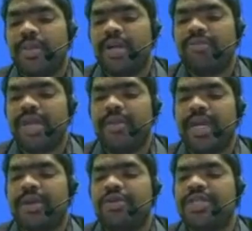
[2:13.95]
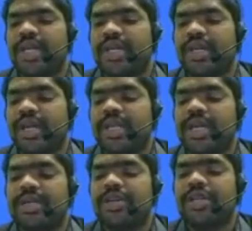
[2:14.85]
మనకు వేవ్ ఎక్కడ నుంచి ఏదే
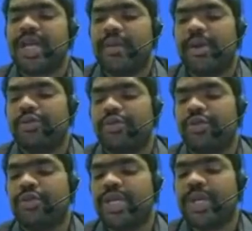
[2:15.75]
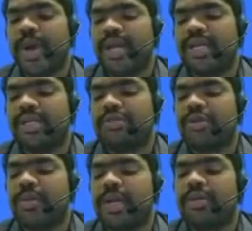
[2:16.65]
డైరెక్షన్ అయితే ట్రావెల్ అవుతుందో ఈ పార్టికల్స్
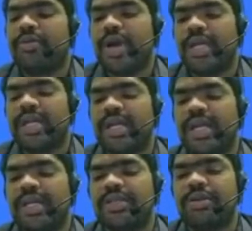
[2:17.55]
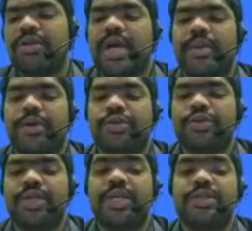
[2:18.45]
కూడా మనకు అదే డైరెక్షన్లో ట్రావెల్
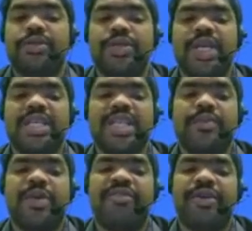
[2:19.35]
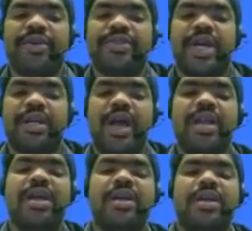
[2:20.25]
అవుతుంది సో దీస్ టైప్ ఆఫ్ వేవ్స్ ఆర్ కాల్